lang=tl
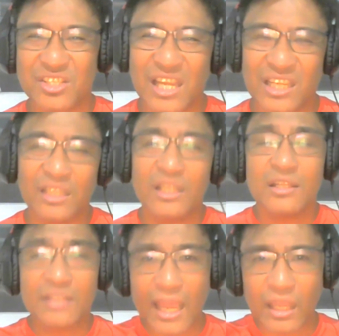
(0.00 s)
this channel.
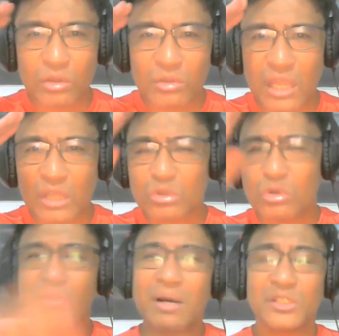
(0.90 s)
Thank you, thank you
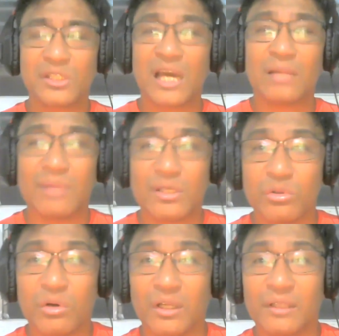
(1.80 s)
so much. God
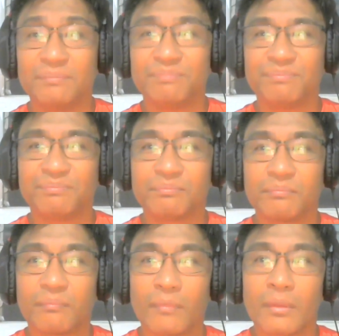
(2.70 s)
bless you
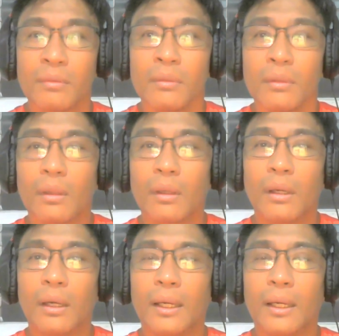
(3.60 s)
all.